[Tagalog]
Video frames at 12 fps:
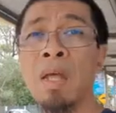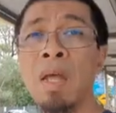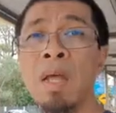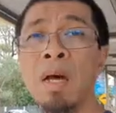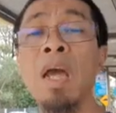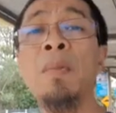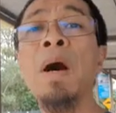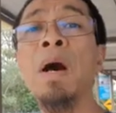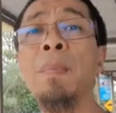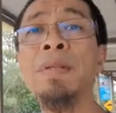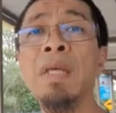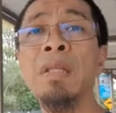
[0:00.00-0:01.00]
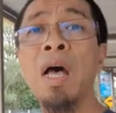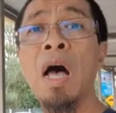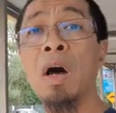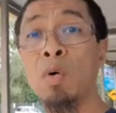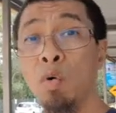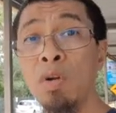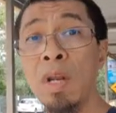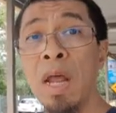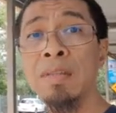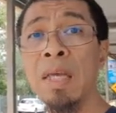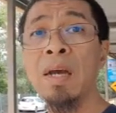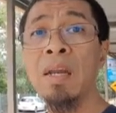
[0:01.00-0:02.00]
Kaya mga kapatid, ang una
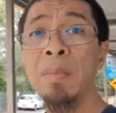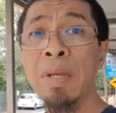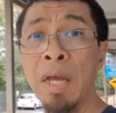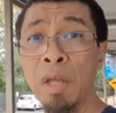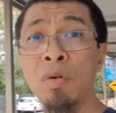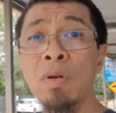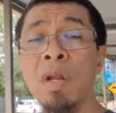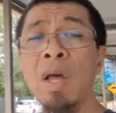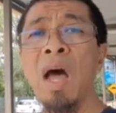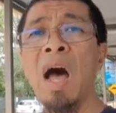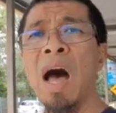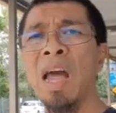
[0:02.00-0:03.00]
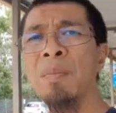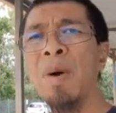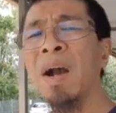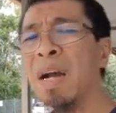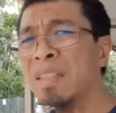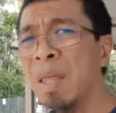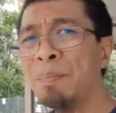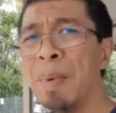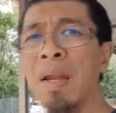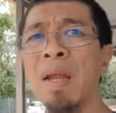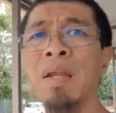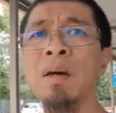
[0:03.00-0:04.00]
nating alamin ngayon ay mga
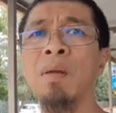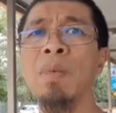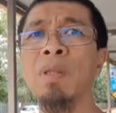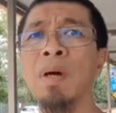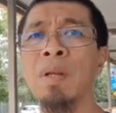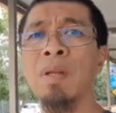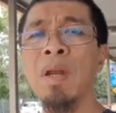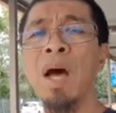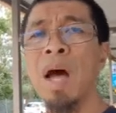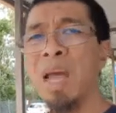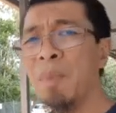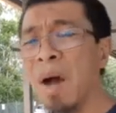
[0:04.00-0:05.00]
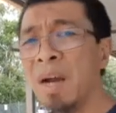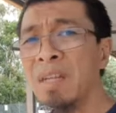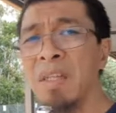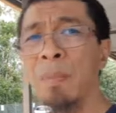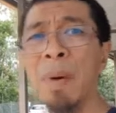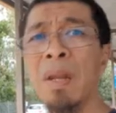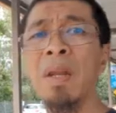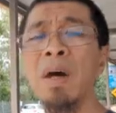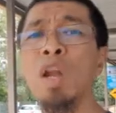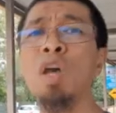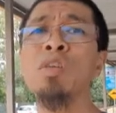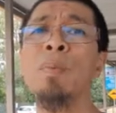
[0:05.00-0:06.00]
gantimpala ng Ramadan, ay mga gantimpala ng
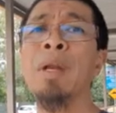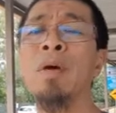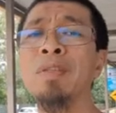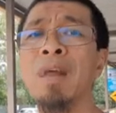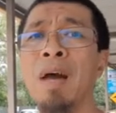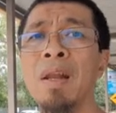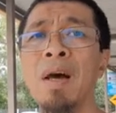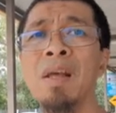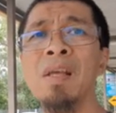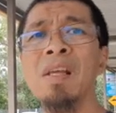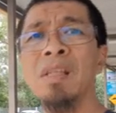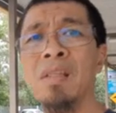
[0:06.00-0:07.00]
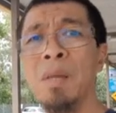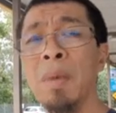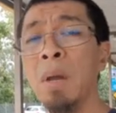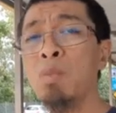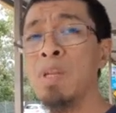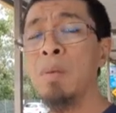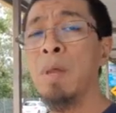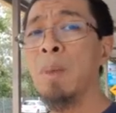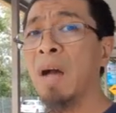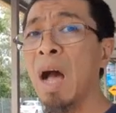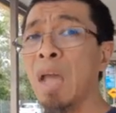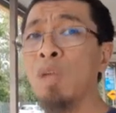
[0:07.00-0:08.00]
Allah subhanahu wa ta'ala sa mga Muslim na
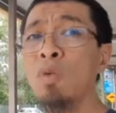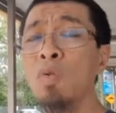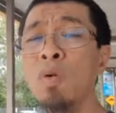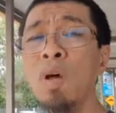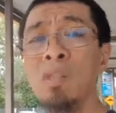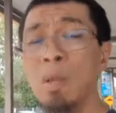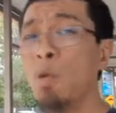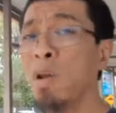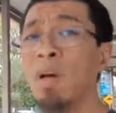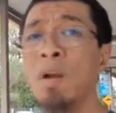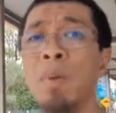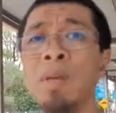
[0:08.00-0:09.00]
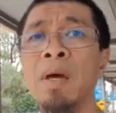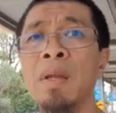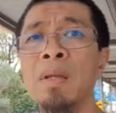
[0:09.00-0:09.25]
mag-aayuno sa buwan ng Ramadan.